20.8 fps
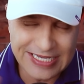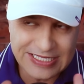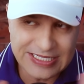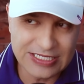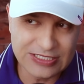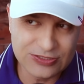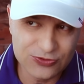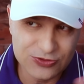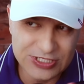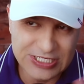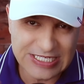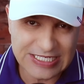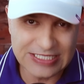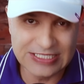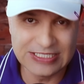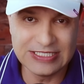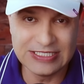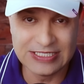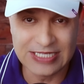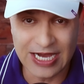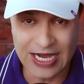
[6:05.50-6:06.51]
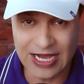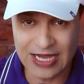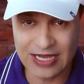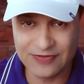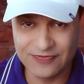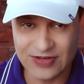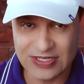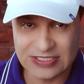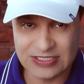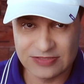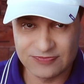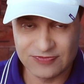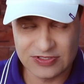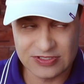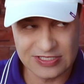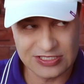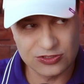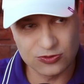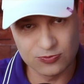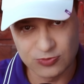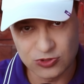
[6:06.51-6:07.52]
denkt ja so nicht richtig nach, was, was
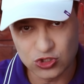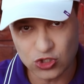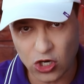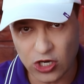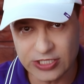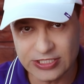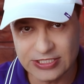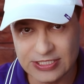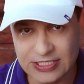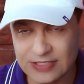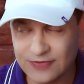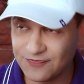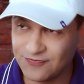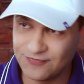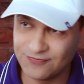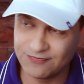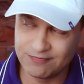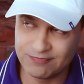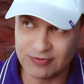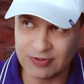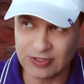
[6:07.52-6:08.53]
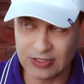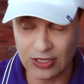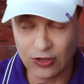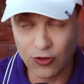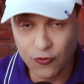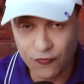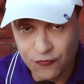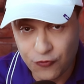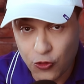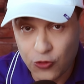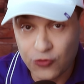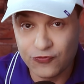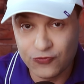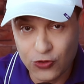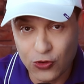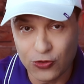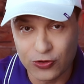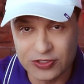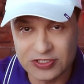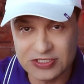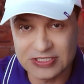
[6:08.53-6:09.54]
das so bedeutet. Fünf
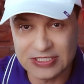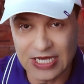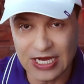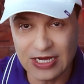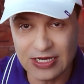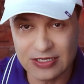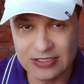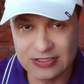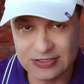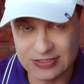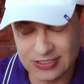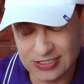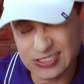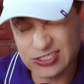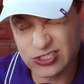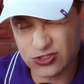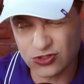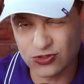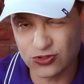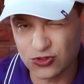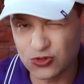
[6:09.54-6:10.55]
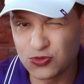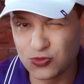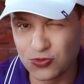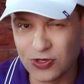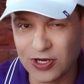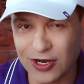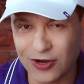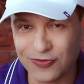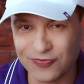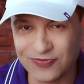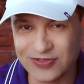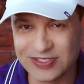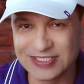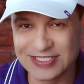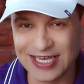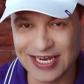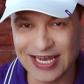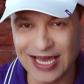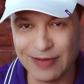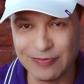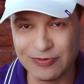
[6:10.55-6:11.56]
Jungs, ja. Also, das ist schon ein cooler und
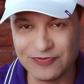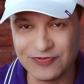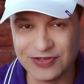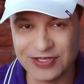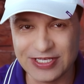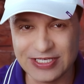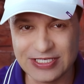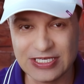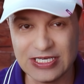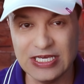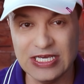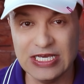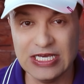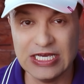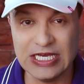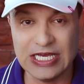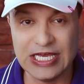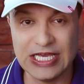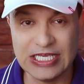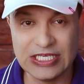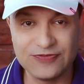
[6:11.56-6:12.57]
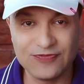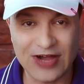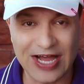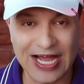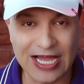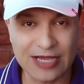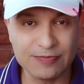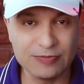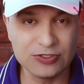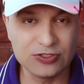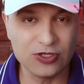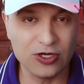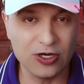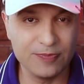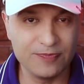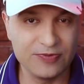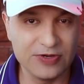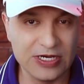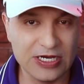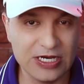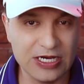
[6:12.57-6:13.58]
witziger Name, finde ich. Ich frage mich,
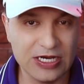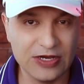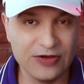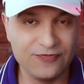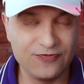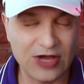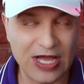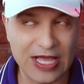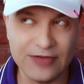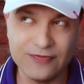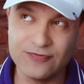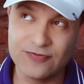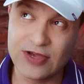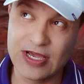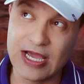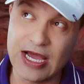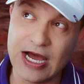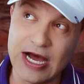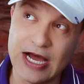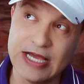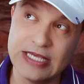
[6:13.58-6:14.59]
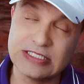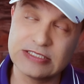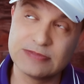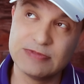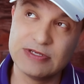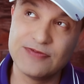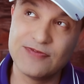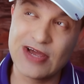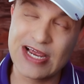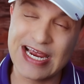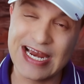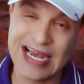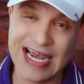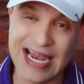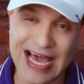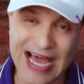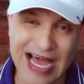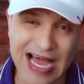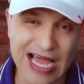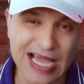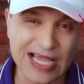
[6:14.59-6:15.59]
ob äh, Five Guys mich
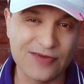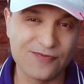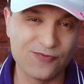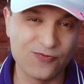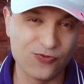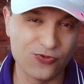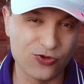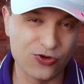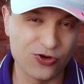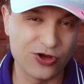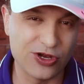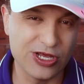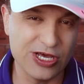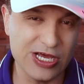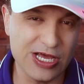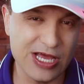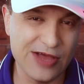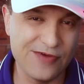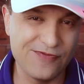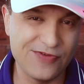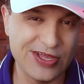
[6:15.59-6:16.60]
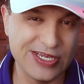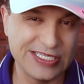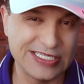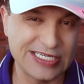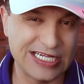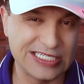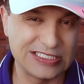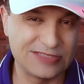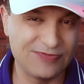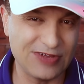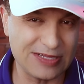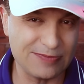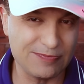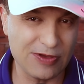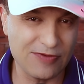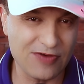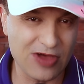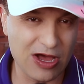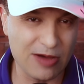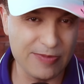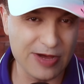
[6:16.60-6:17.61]
verklagen würde, wenn ich als
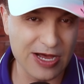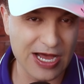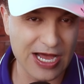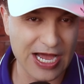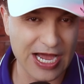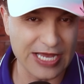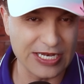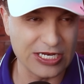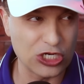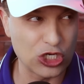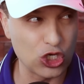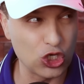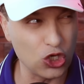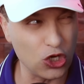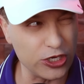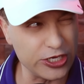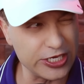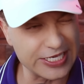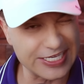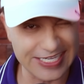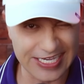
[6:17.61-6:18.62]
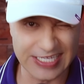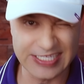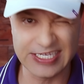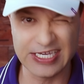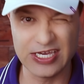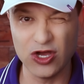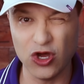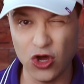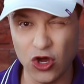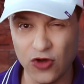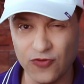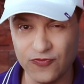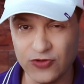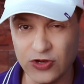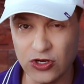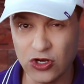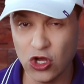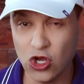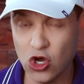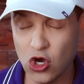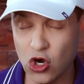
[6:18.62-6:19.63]
Wettbewerber eine neue Kette eröffnen